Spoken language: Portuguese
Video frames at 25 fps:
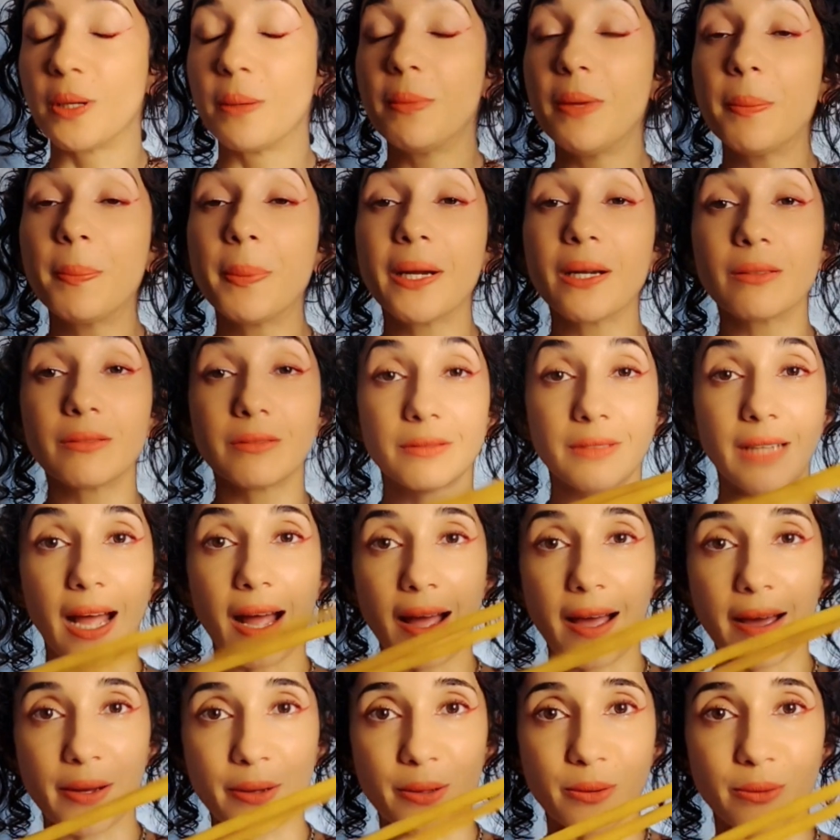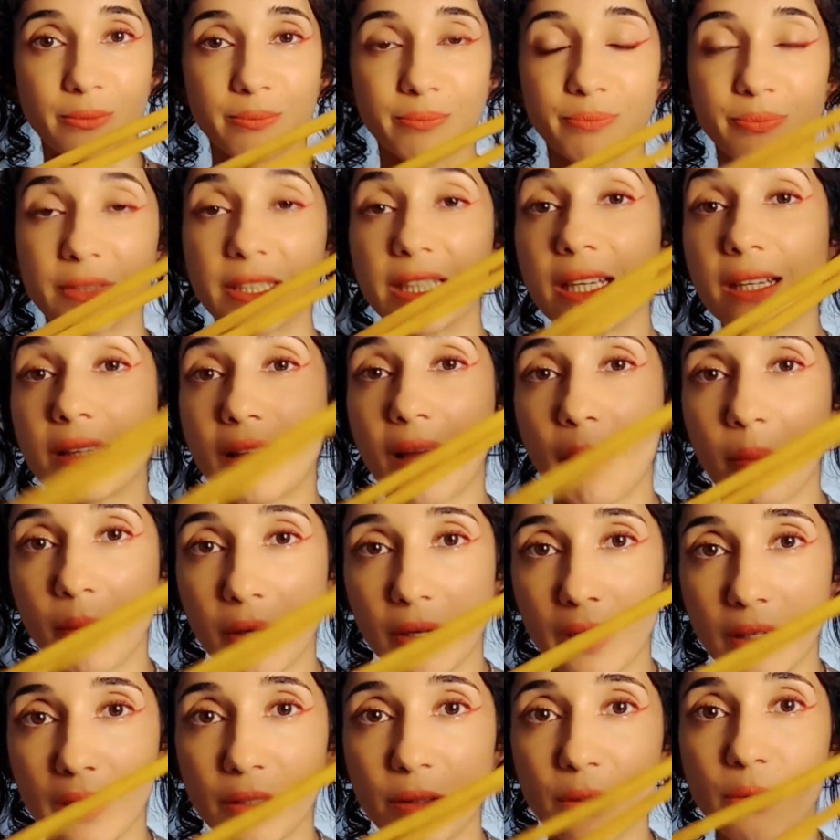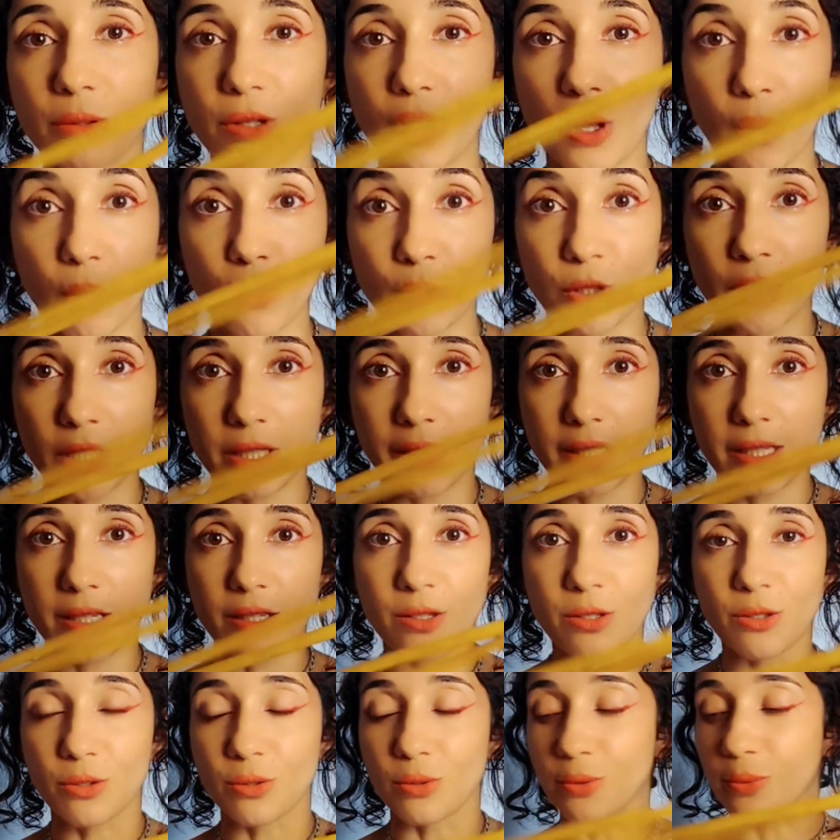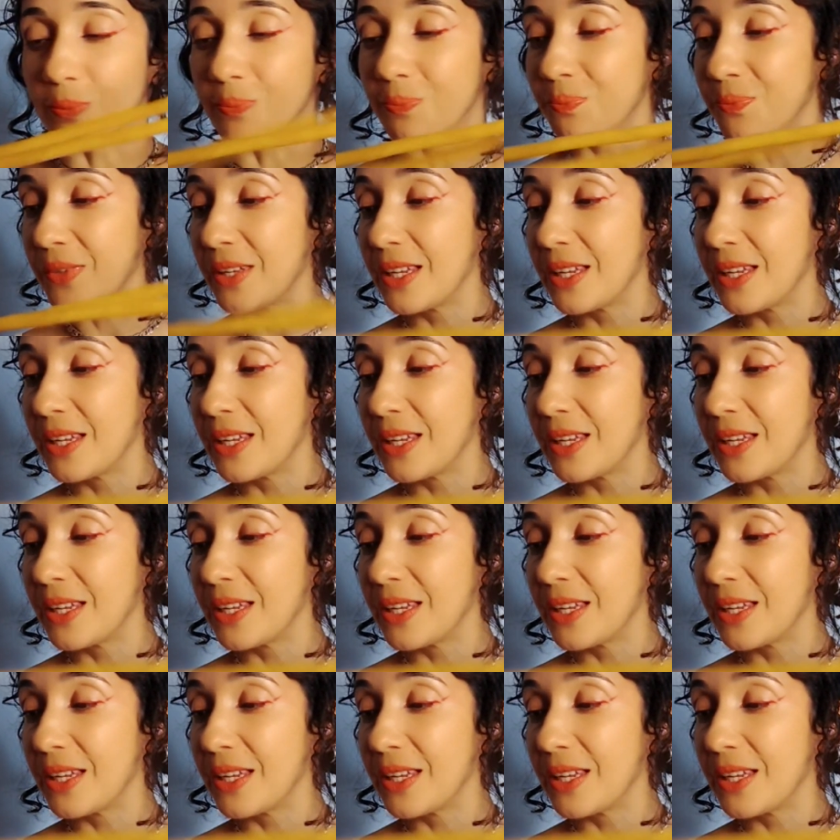Me perguntaram que tamanho que eu utilizo.